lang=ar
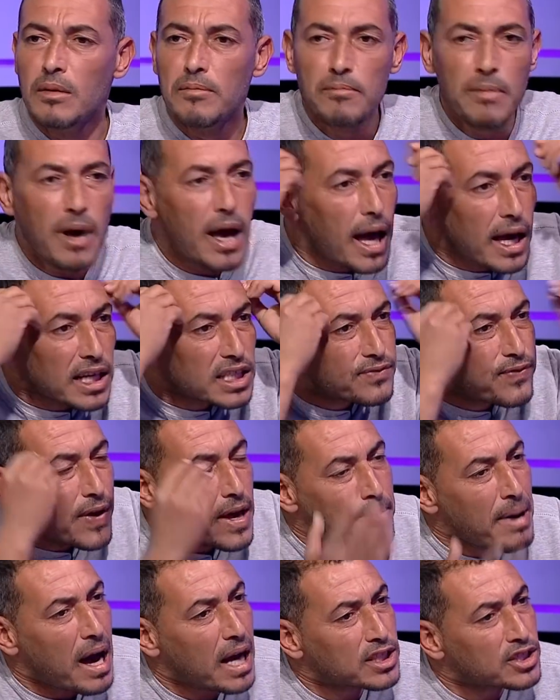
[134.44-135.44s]
ما عادش
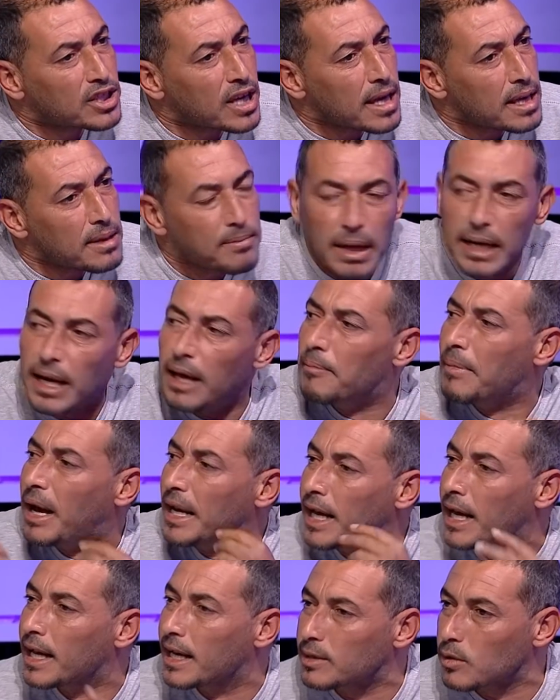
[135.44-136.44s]
فاهم حتى شيء
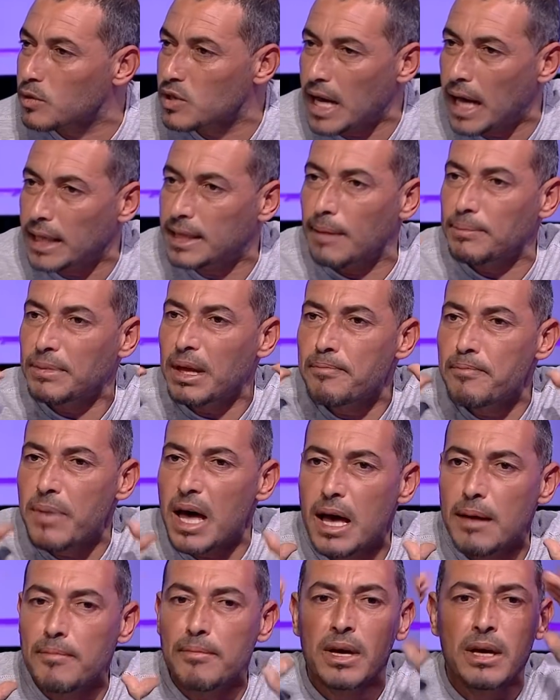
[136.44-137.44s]
معناها ريتو ساعات تبدا
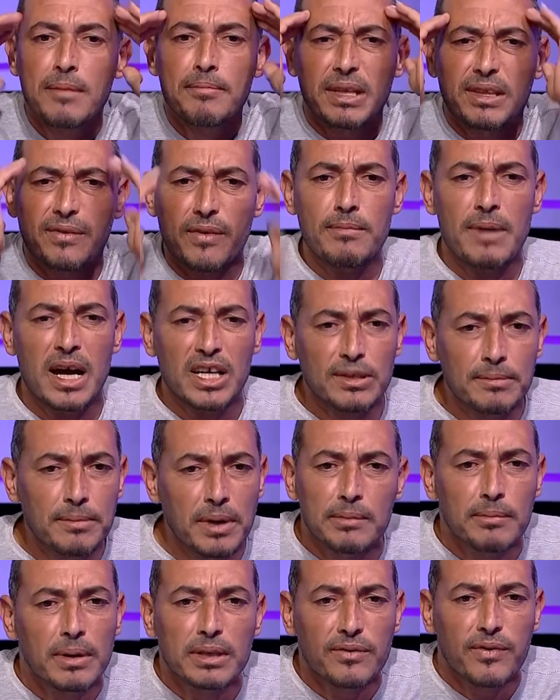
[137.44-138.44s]
مبهم ما تفهم حاجة
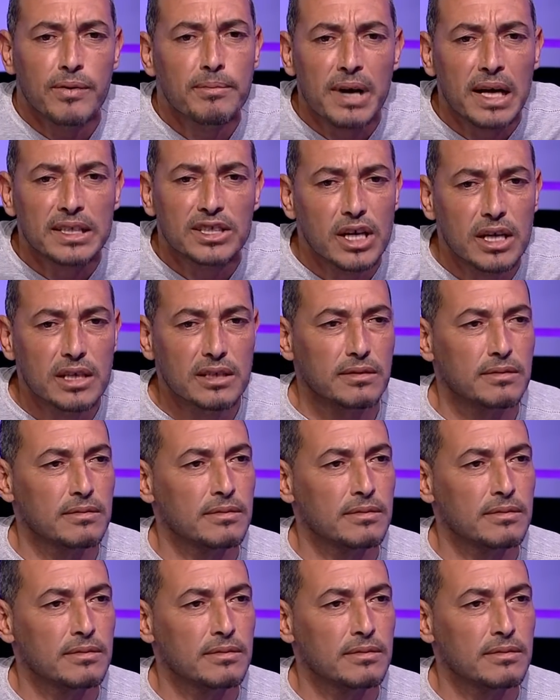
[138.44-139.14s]
ما, ما تفهم حتى شيء